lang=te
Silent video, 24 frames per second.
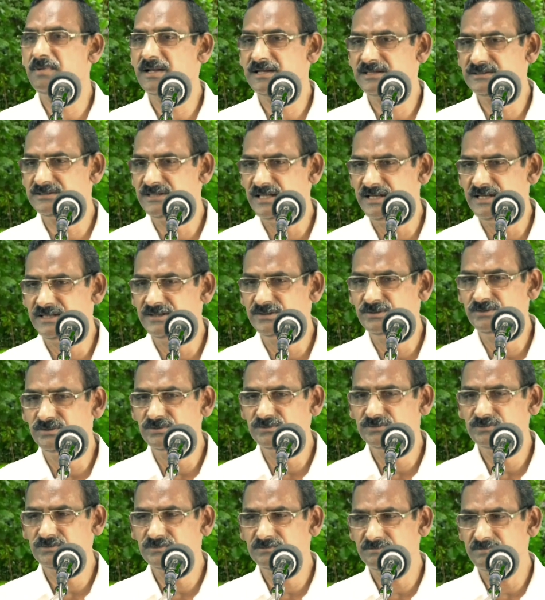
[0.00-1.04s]
మనకు తెలియదు
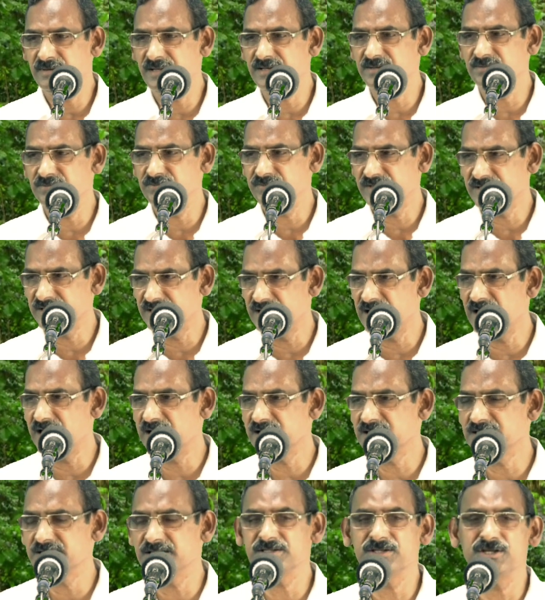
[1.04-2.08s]
మనం
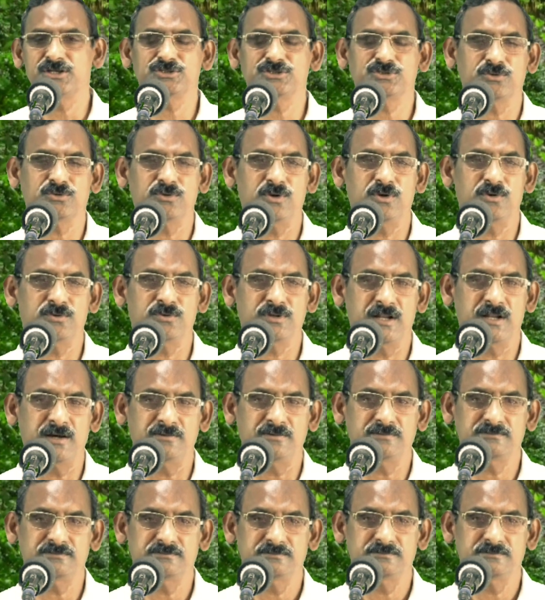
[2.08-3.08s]
విగ్రహారాధన దేశంలో ఉన్నాం